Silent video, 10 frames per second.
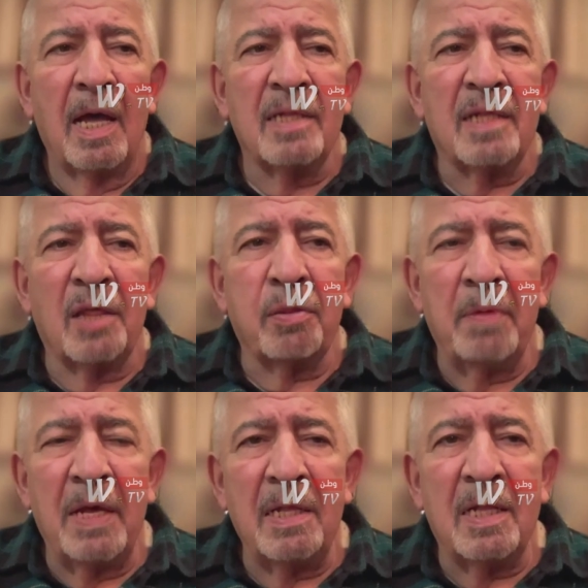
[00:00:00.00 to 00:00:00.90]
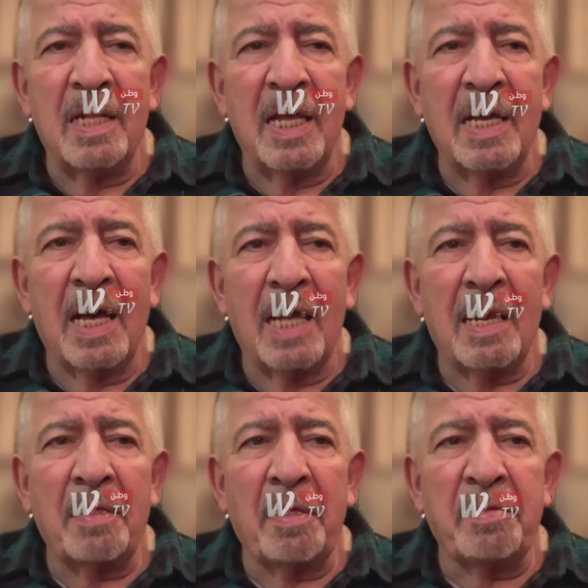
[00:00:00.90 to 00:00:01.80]
التثبيت
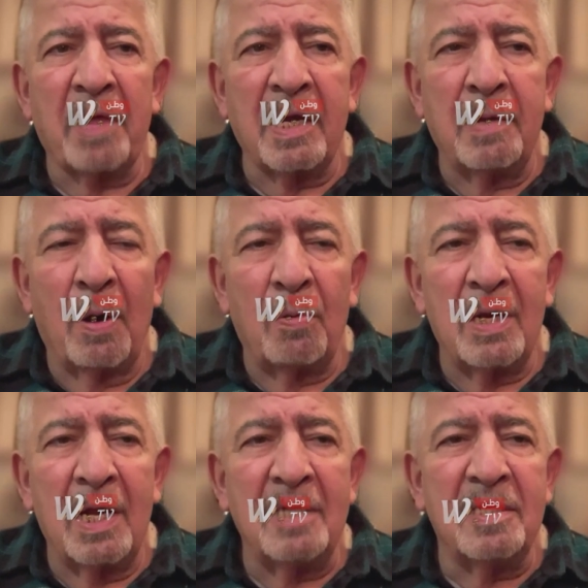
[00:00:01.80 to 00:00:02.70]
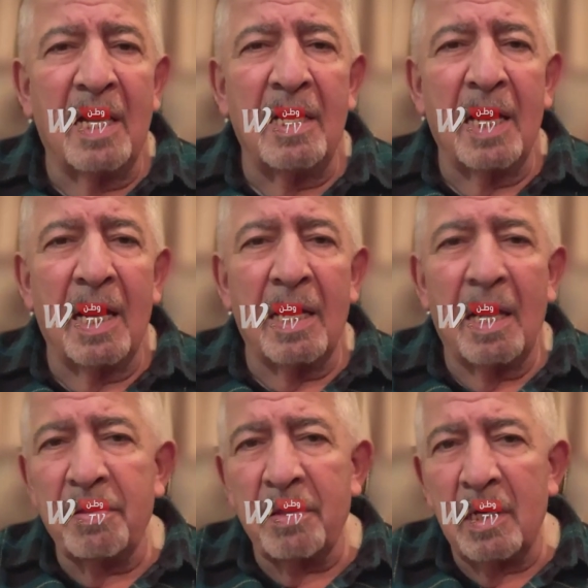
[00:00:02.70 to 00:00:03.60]
لغرض الضريبة وليس
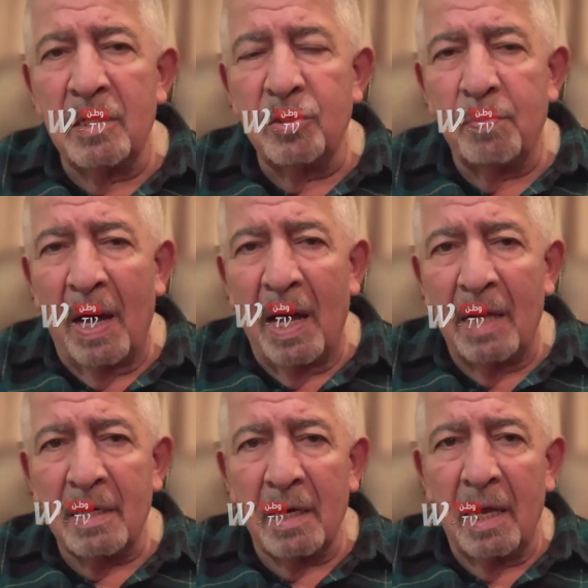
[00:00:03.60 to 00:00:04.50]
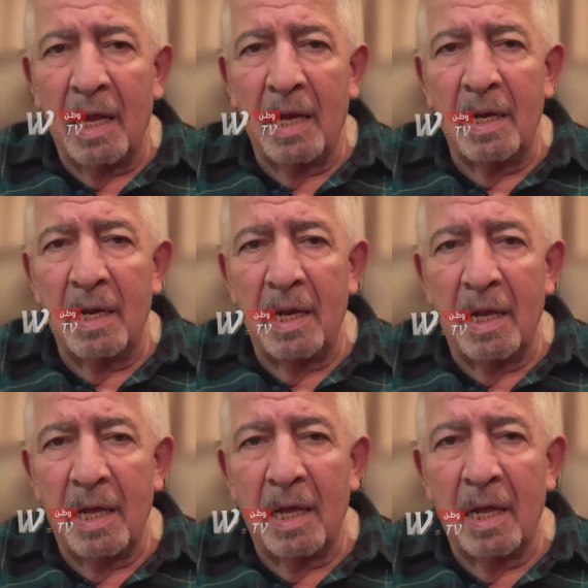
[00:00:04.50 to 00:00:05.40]
لغرض نعم. إجبار
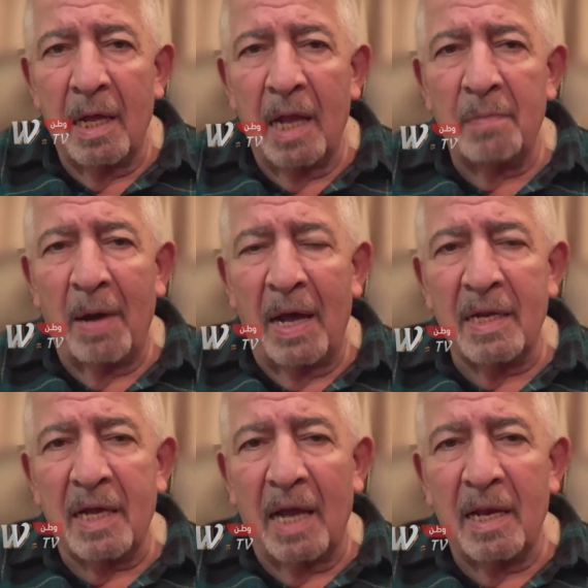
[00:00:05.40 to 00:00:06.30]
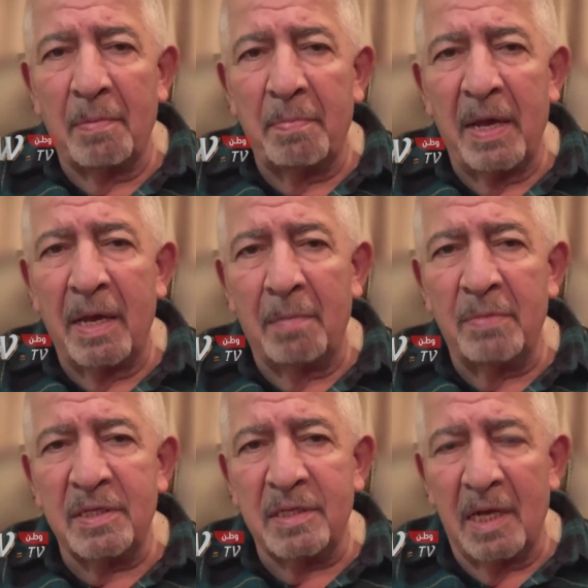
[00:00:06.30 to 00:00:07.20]
المالك على البيع
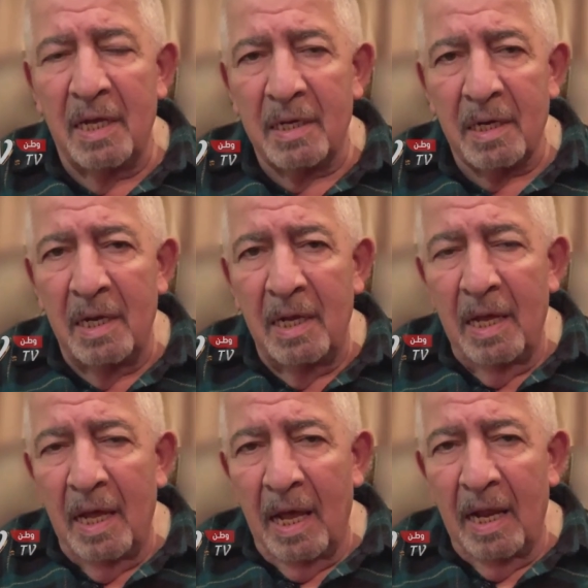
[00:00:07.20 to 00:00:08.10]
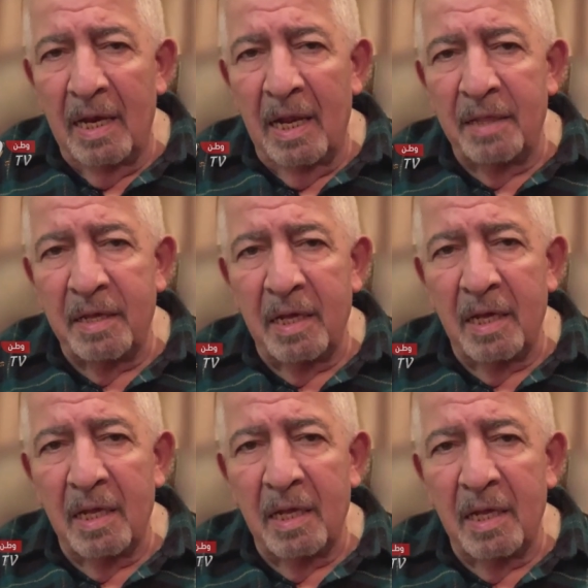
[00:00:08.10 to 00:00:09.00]
بالسعر
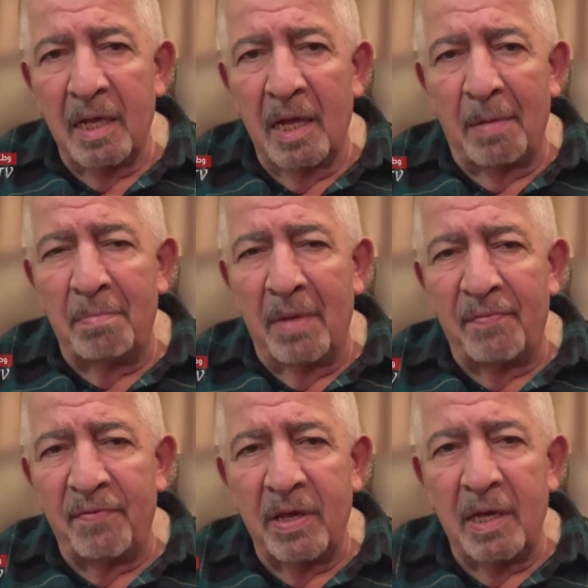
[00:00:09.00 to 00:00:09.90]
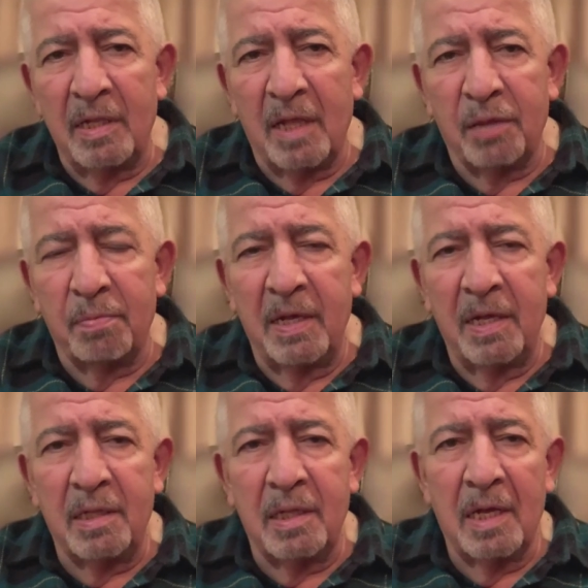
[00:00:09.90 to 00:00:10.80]
الذي آه، تم فيه
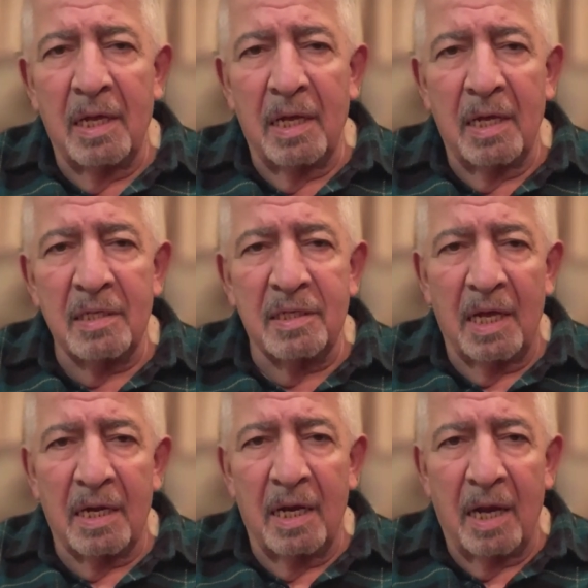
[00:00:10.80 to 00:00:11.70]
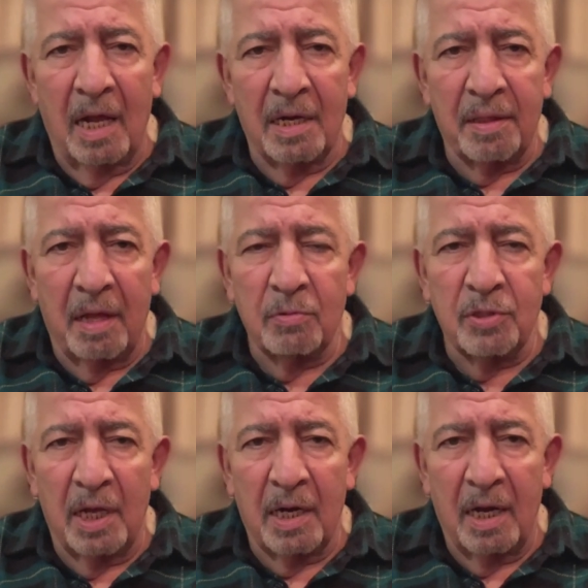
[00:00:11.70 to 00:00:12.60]
تثبيت آه، سعر الأرض أو
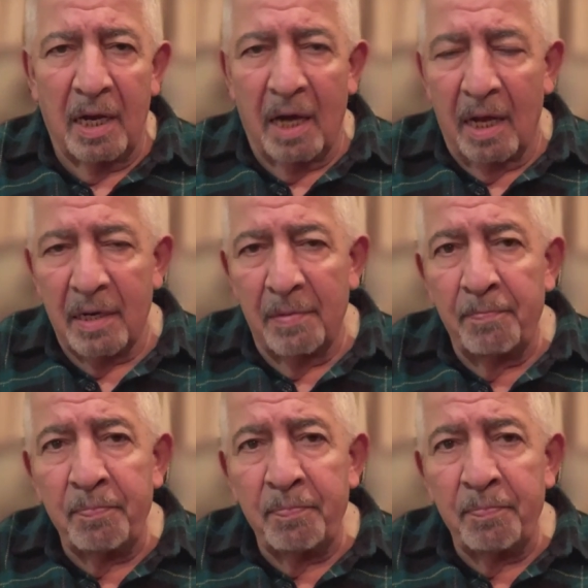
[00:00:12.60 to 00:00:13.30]
سعر العقار